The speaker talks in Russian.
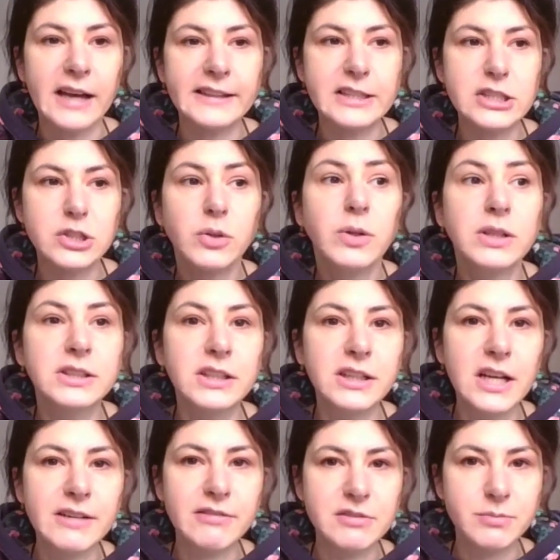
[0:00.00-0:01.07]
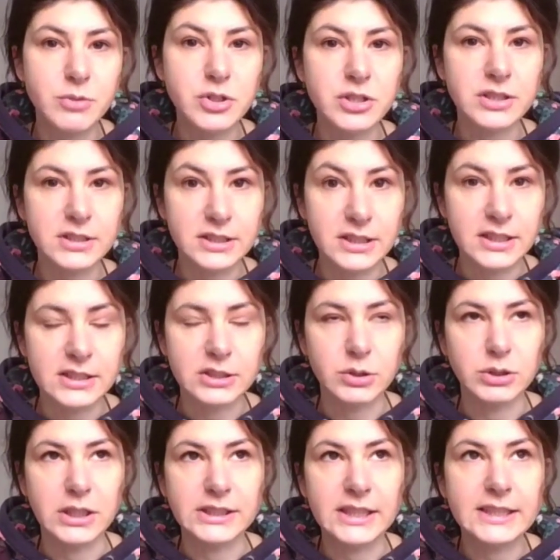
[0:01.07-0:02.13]
а на стоках такая возможность есть,
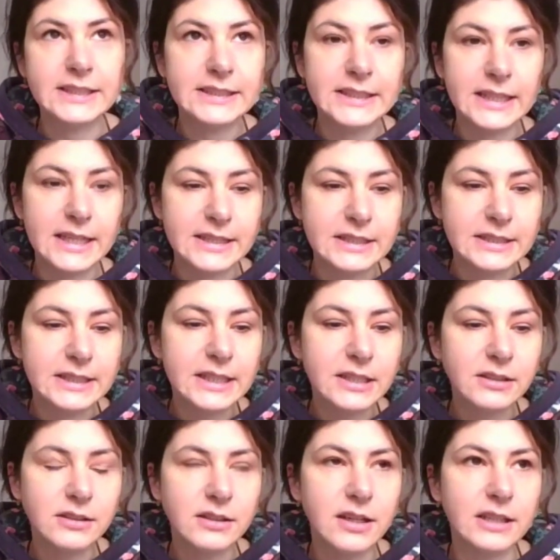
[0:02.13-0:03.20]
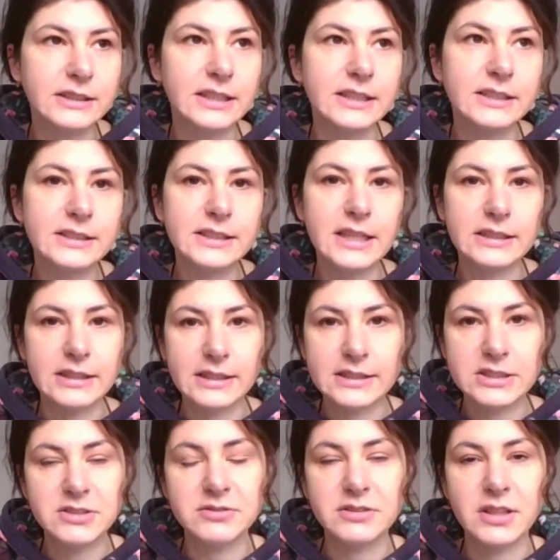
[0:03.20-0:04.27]
то есть отойти от дел, отойти от
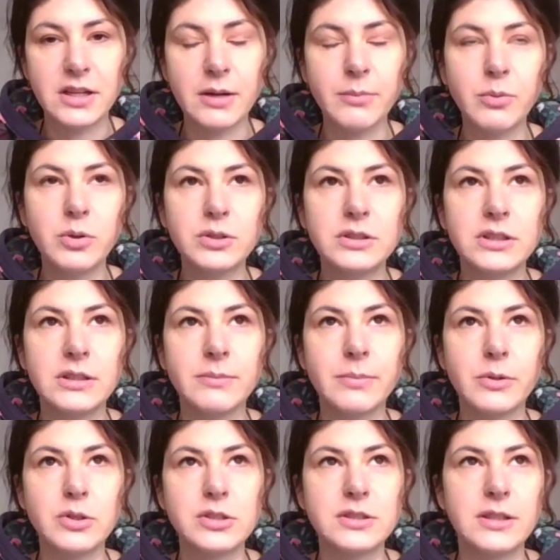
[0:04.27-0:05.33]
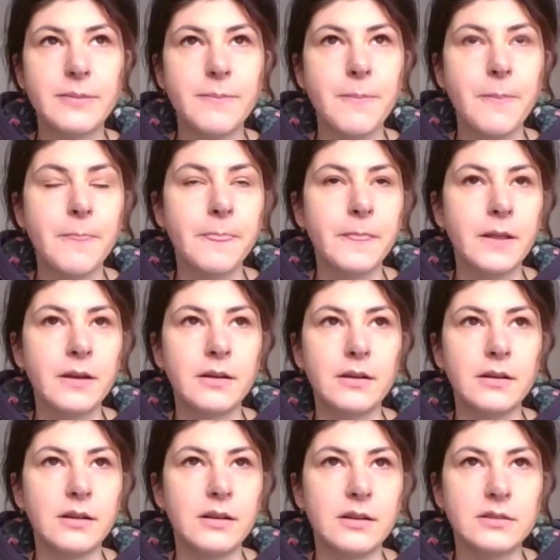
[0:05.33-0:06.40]
активной работы и просто,
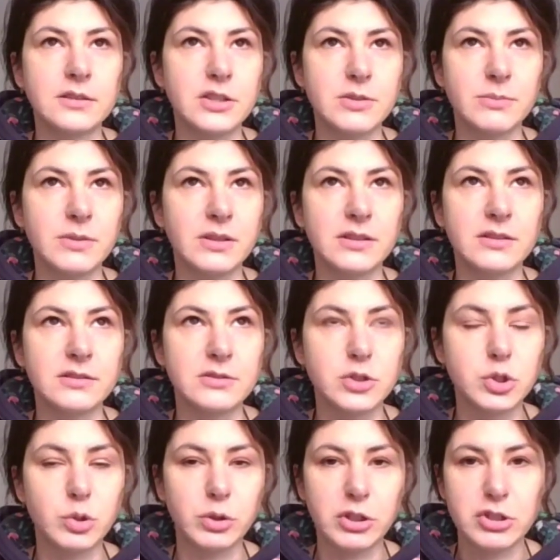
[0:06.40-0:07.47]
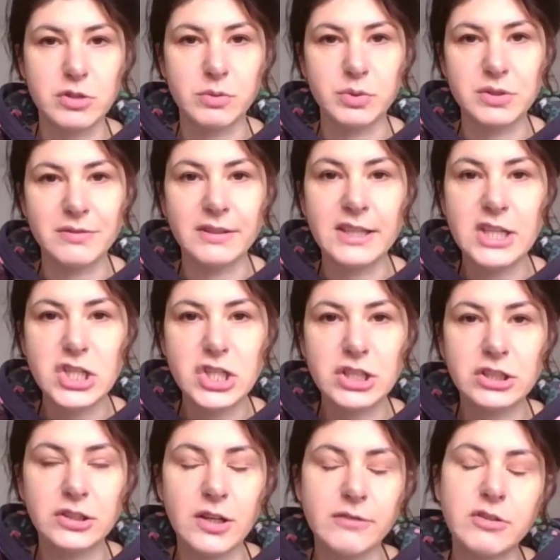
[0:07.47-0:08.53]
а, скажем так, стоки живут своей
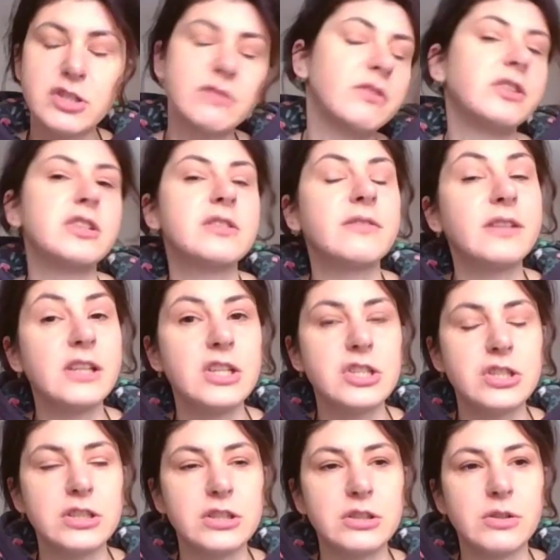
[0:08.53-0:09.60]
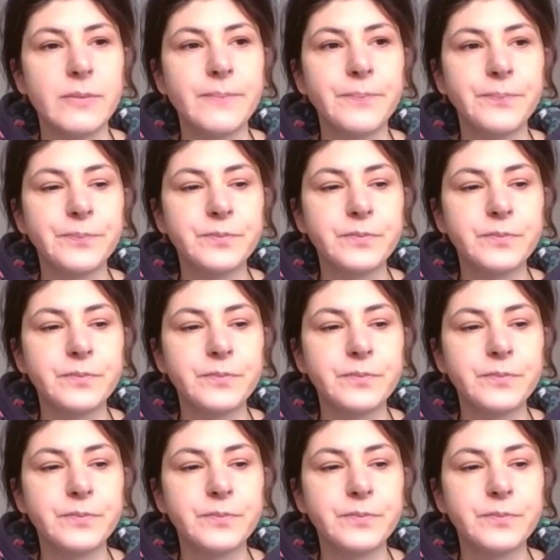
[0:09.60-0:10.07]
жизнью, а вы живете своей жизнью.